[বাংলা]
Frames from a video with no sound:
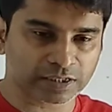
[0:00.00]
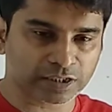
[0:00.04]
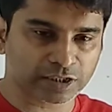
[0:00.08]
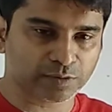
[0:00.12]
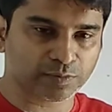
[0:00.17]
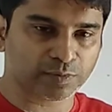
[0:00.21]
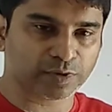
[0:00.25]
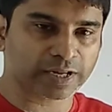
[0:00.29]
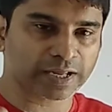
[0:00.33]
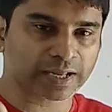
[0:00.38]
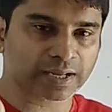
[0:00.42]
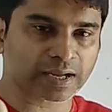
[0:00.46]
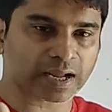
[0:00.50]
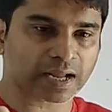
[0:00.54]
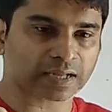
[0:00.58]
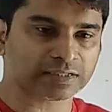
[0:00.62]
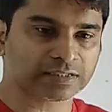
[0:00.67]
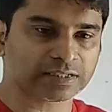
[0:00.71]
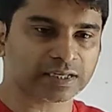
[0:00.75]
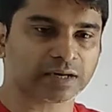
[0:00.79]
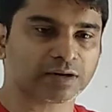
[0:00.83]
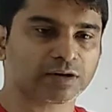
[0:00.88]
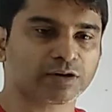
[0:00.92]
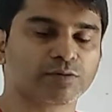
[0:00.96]
জীবনে কাজ
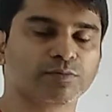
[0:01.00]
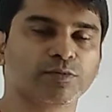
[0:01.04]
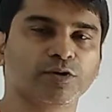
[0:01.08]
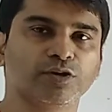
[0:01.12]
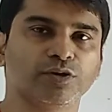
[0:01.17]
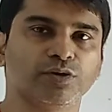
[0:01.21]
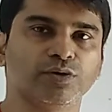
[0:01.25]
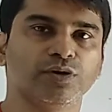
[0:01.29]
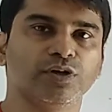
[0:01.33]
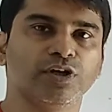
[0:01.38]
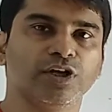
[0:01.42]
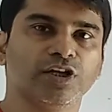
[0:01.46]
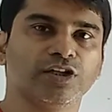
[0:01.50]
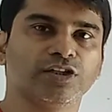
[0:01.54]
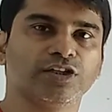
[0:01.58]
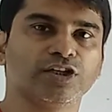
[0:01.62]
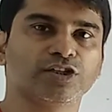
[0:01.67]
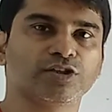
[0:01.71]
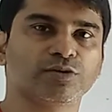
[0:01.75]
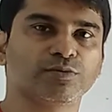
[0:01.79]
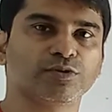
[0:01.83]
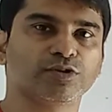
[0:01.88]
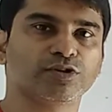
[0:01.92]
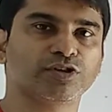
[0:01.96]
চালানোর মতো যে
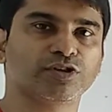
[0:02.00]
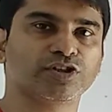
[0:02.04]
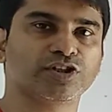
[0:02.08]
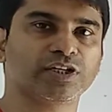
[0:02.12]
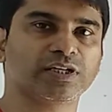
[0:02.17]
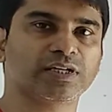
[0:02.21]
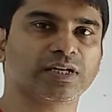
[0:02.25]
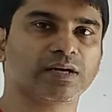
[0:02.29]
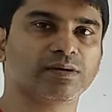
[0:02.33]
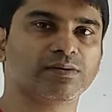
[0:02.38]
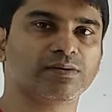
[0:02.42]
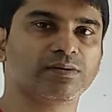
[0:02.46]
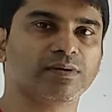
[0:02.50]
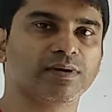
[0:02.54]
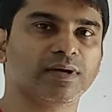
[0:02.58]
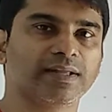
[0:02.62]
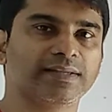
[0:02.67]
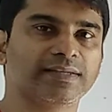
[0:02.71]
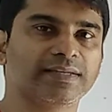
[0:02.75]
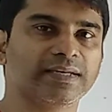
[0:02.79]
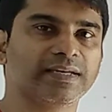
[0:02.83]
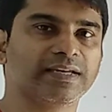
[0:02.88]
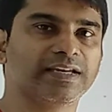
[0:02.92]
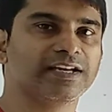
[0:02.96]
সমস্ত শিক্ষাগুলো
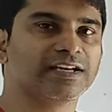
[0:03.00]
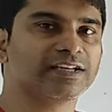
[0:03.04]
আছে